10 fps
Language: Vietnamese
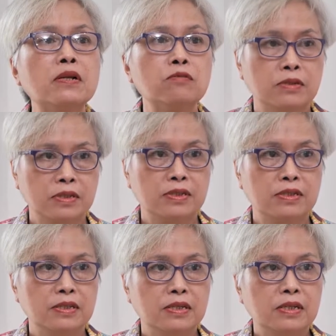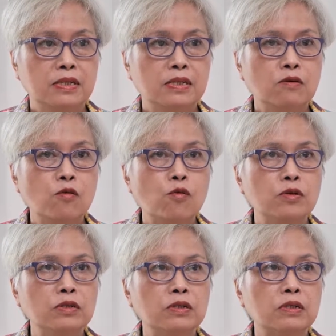lông thế cô
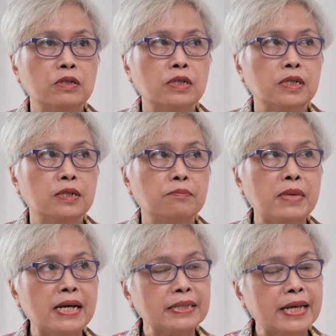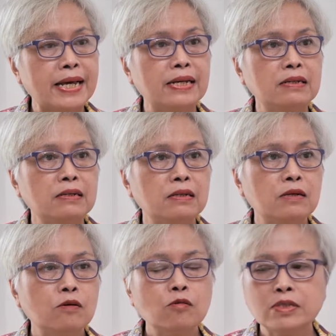uống được 3 à, tháng
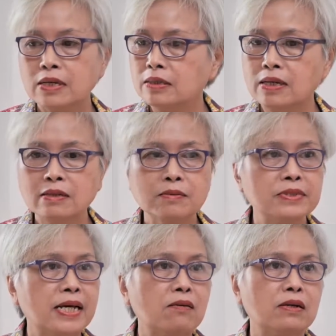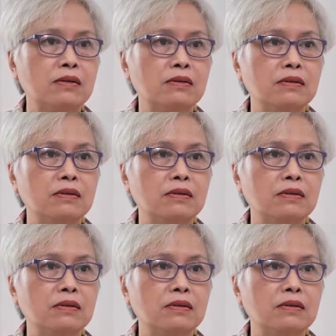cô chẳng thấy nó làm sao cả